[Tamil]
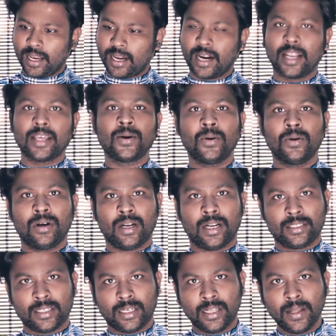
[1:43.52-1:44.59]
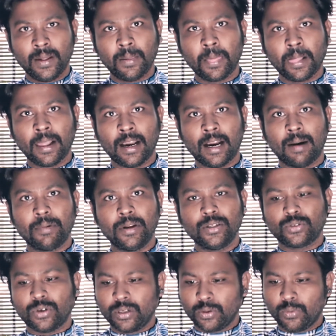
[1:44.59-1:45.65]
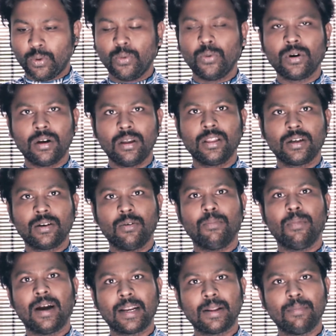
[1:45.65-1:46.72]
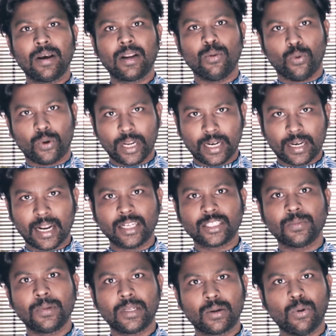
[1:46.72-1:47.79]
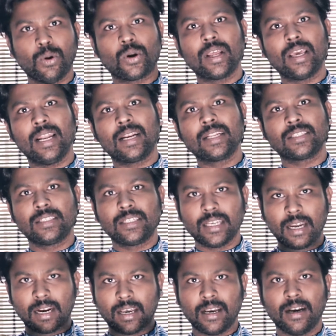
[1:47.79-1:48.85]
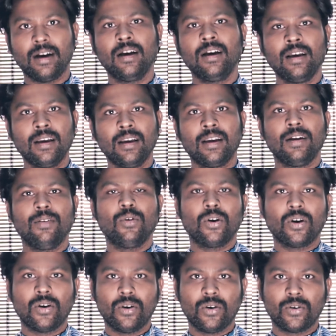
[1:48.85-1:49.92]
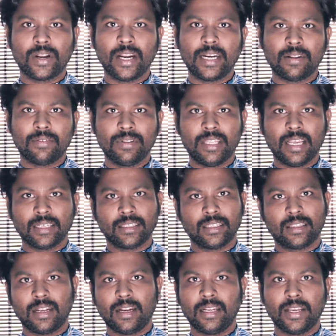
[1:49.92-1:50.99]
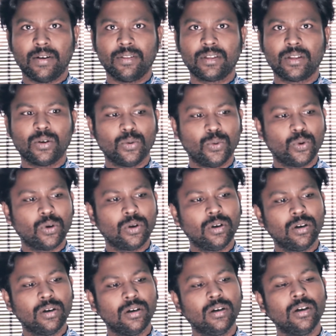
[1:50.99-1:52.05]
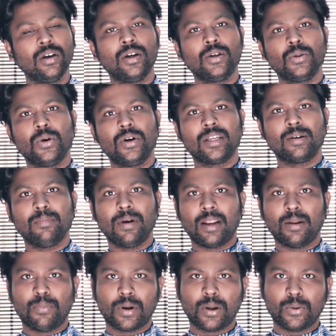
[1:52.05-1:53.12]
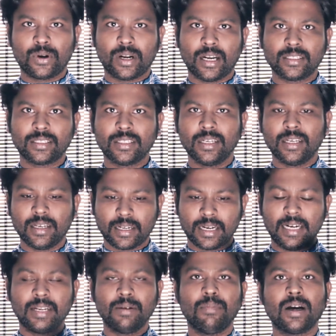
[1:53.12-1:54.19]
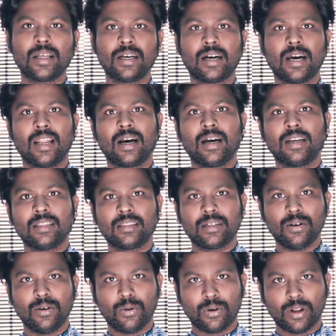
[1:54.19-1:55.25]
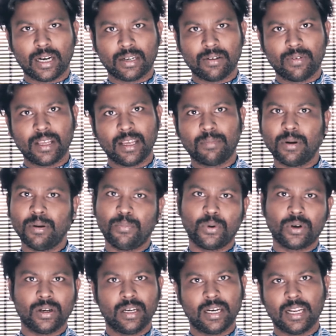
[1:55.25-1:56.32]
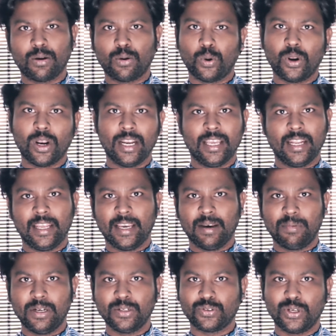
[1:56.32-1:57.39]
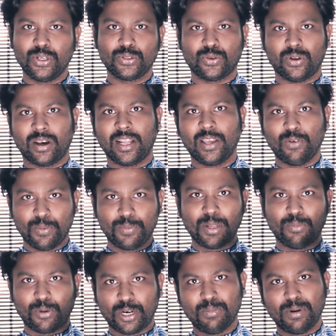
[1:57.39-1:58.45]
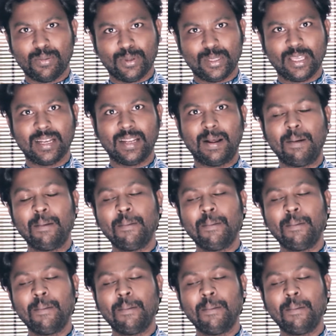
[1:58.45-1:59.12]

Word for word: கடைக்கு ஒரு கனெக்ஷனு அப்படின்னு சொல்லிட்டு ஒவ்வொரு இதுக்கும் மாறி மாறி ஒரே டிரான்ஸ்மிட்டர் ஒரே எலக்ட்ரிசிட்டி ஆனால் இவ்வளோ ரேட்டு வித்தியாசத்தில் நீங்கள் வந்துட்டு நூறு யூனிட்டுக்கு மேலே போனால் ஒரு காசு ரெண்டு மாத காலகட்டத்துக்கு ஒரு அட்டவணை அப்படின்னு போட்டு எங்களுக்கு கொள்ளடிக்கிறீங்க அப்படின்னு சொல்லி சொன்னாங்க எவ்வளோ பெரிய முரண்பாடு பார்த்தீங்களா